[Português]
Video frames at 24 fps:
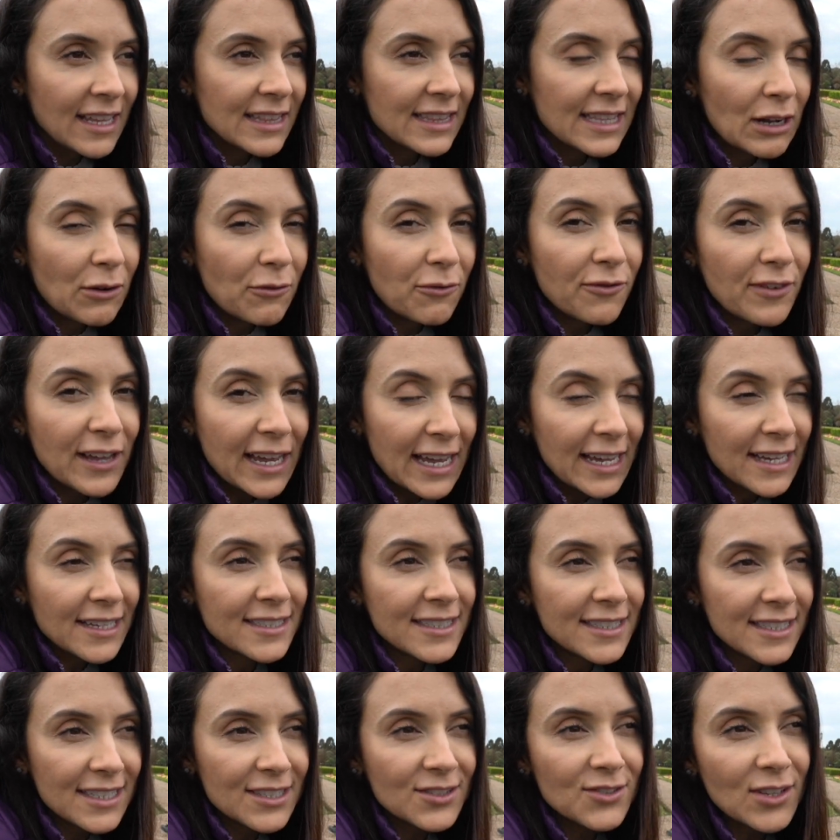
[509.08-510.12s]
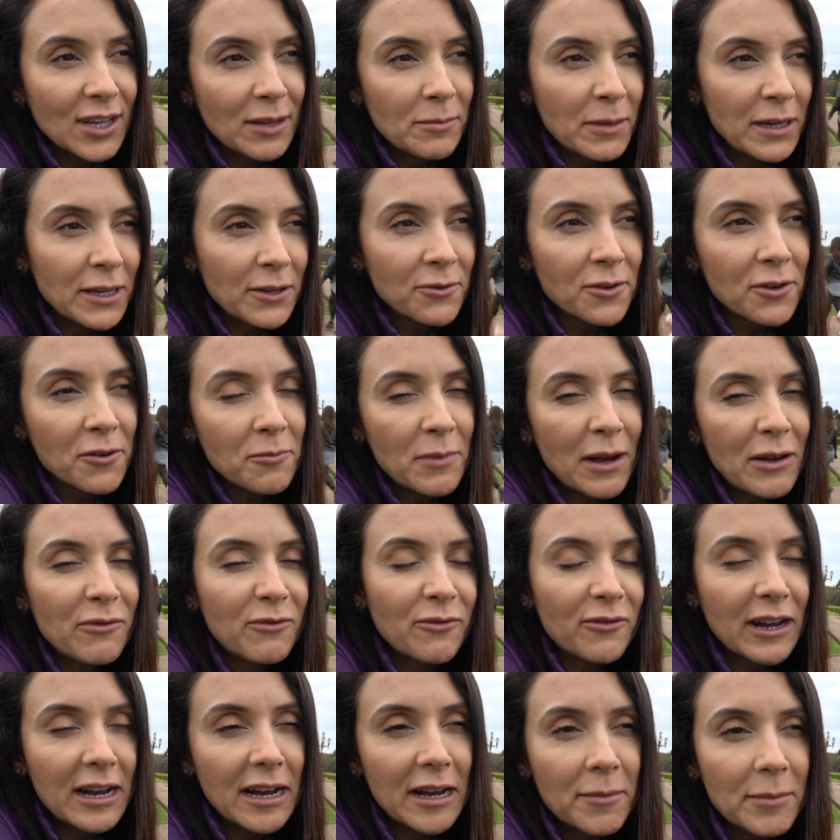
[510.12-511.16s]
Talvez isso é meio que uma
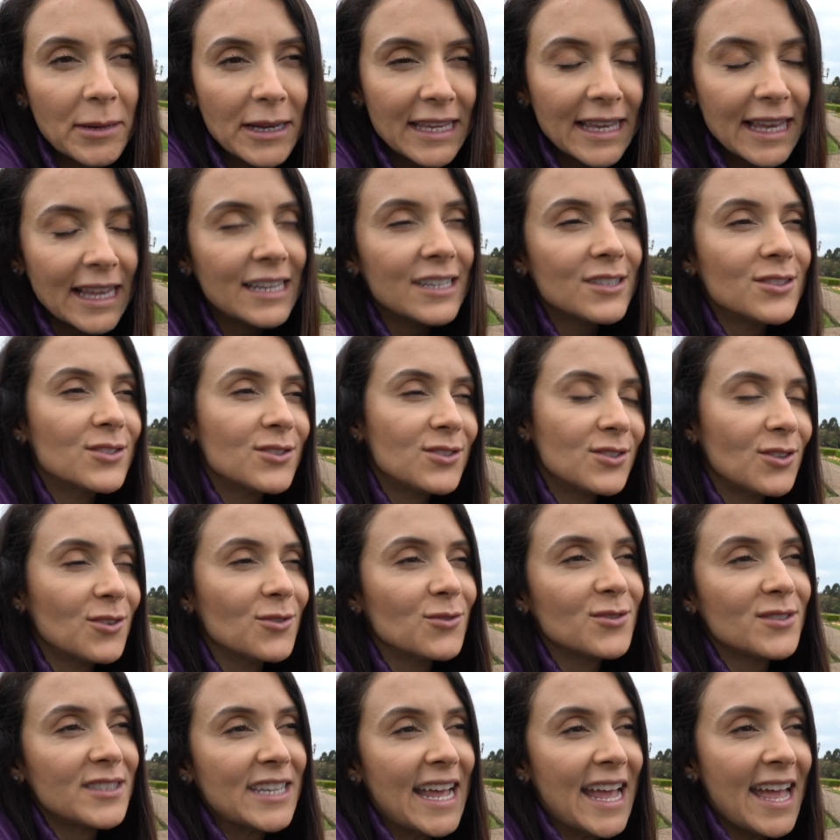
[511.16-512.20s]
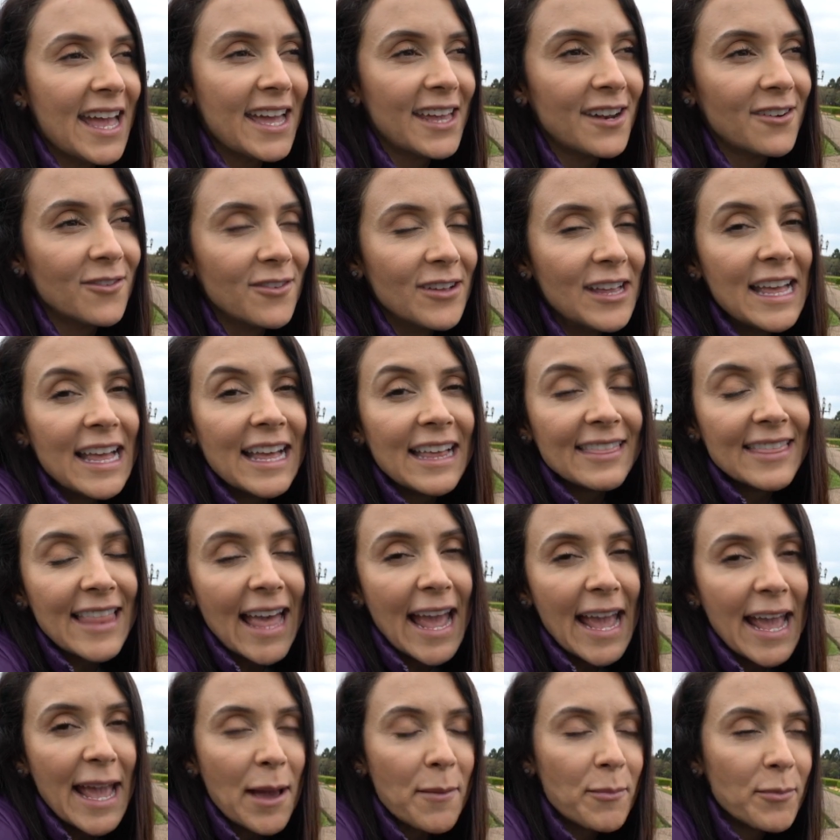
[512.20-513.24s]
fama que eles trouxeram da
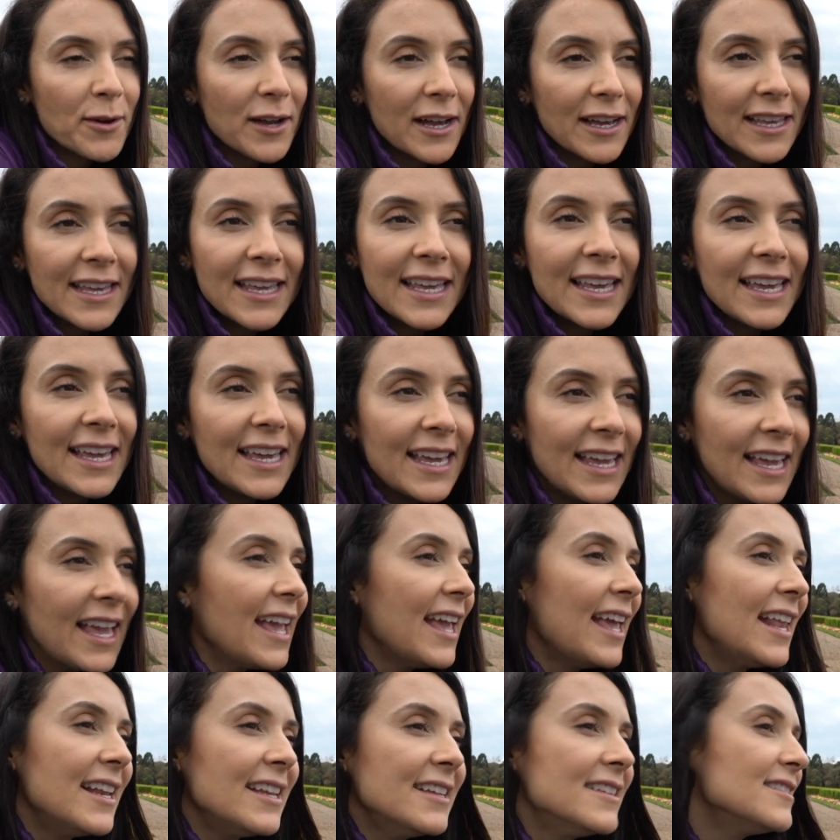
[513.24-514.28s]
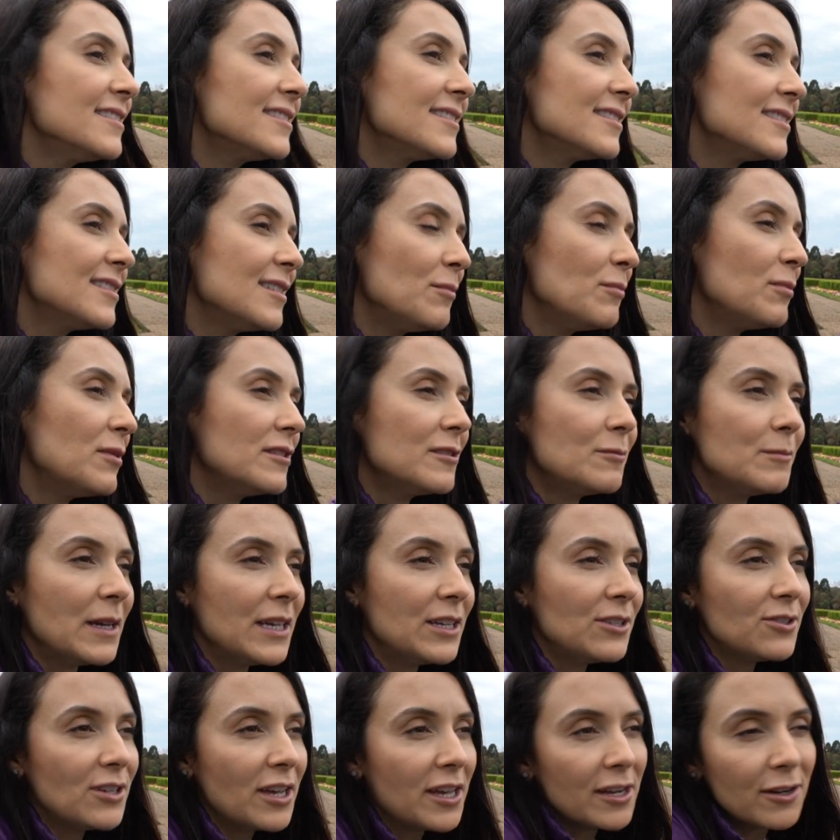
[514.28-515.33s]
época que eles
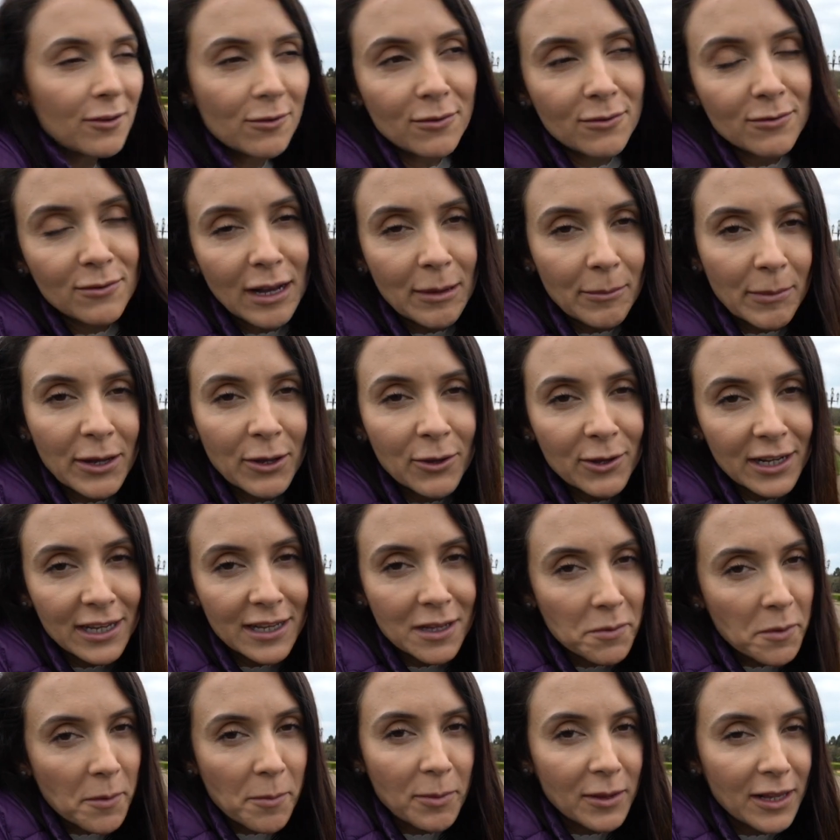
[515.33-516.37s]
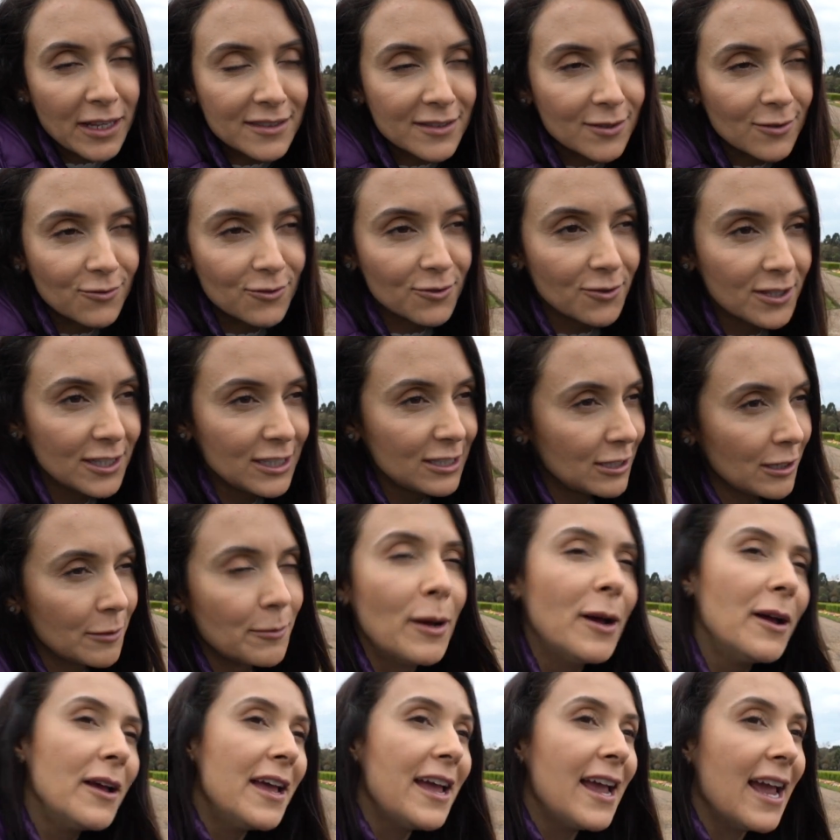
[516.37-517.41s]
simplesmente eram a maioria da população de
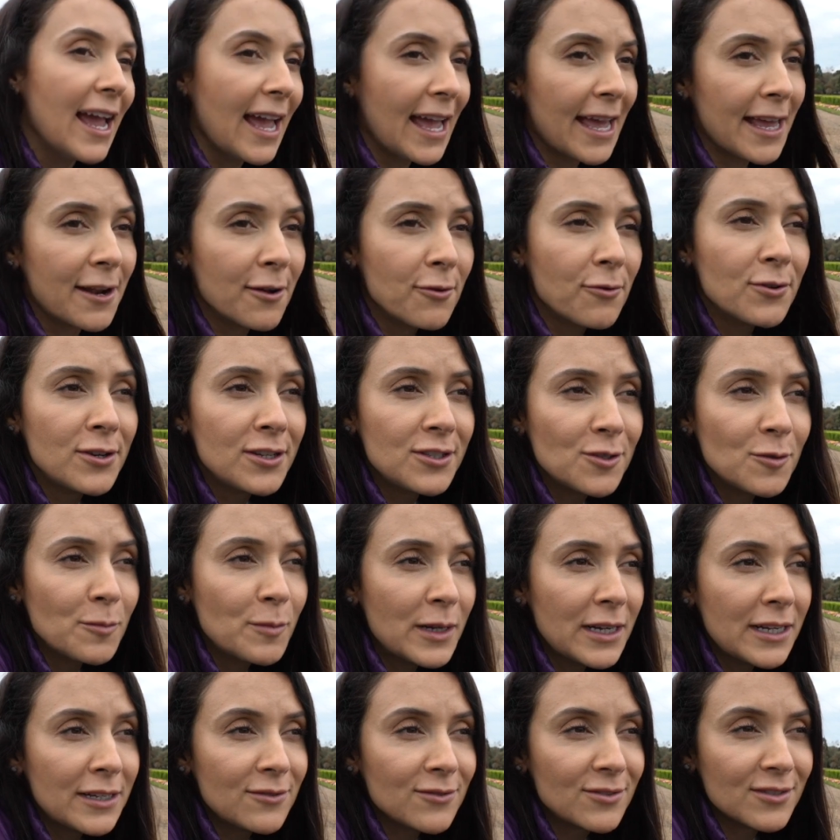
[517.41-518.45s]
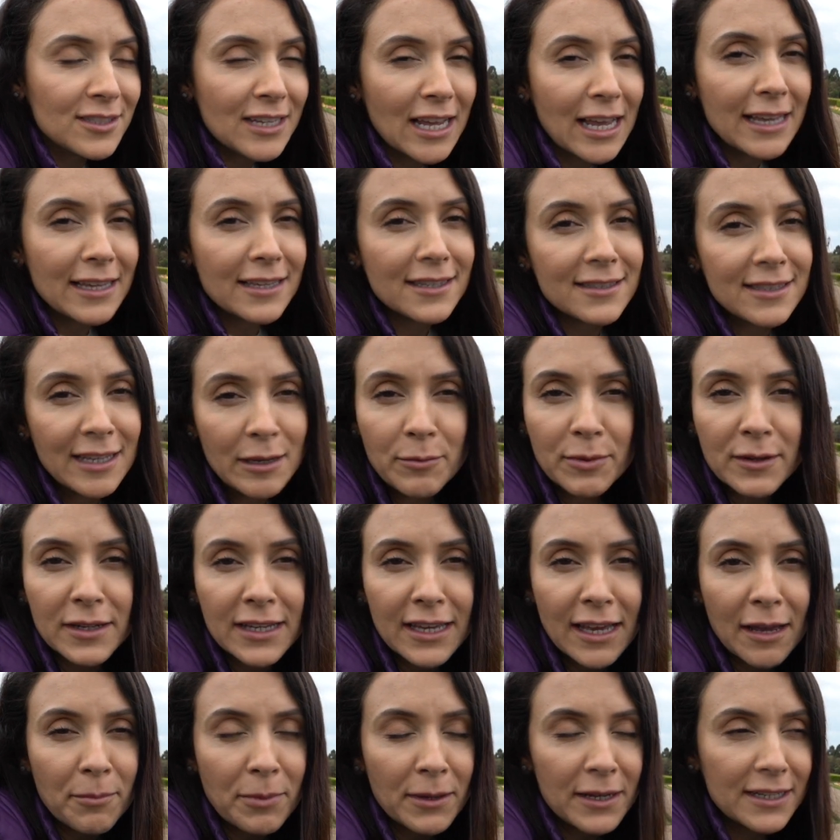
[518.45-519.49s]
Curitiba era curitibanos e aí sempre
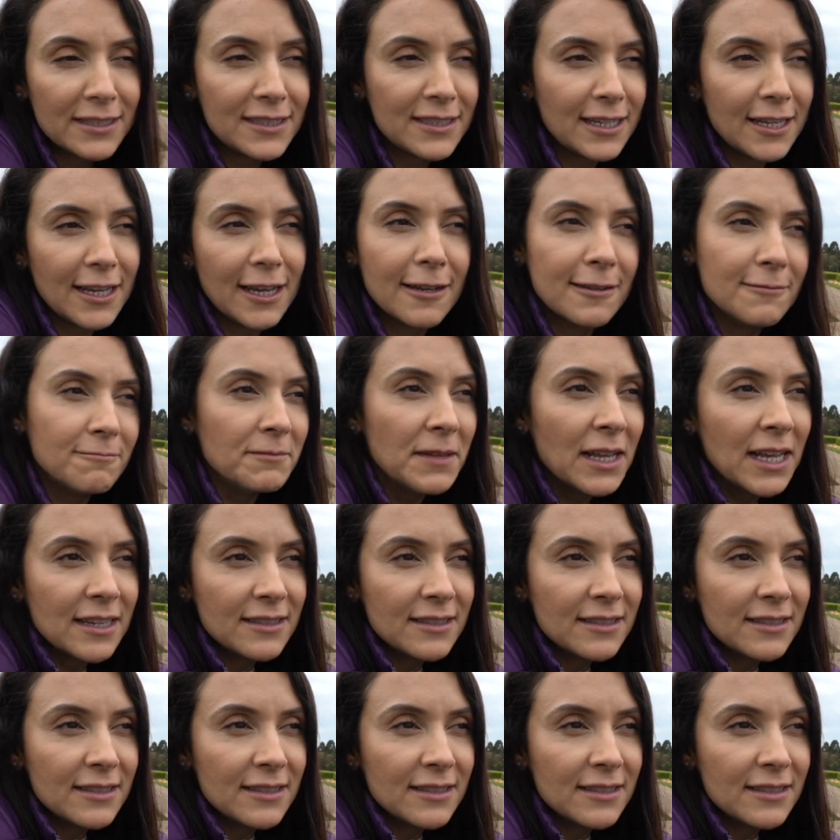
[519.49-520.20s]
que aparecia,